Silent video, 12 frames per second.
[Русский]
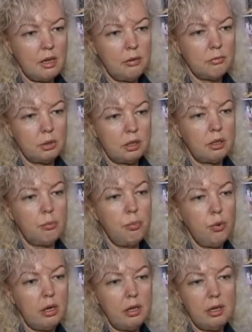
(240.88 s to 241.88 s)
им, вот эта
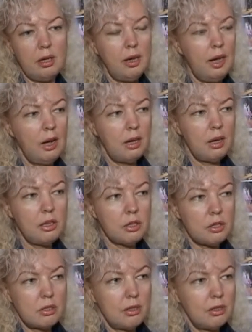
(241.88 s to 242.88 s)
боль. И,
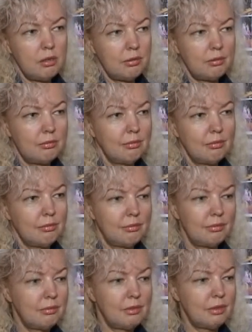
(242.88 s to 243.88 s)
конечно,
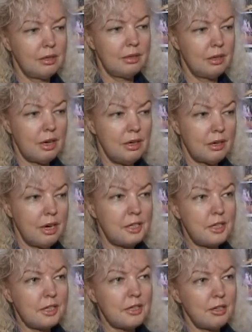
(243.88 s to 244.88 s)
э,
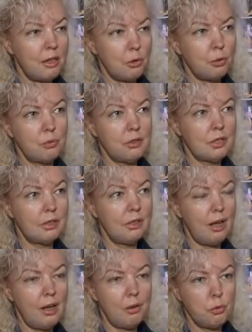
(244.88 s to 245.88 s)
российский народ, он
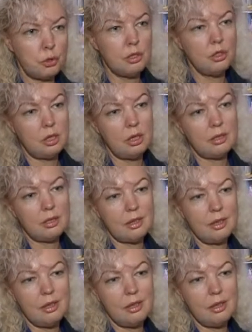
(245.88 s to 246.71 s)
всегда очень щедрый.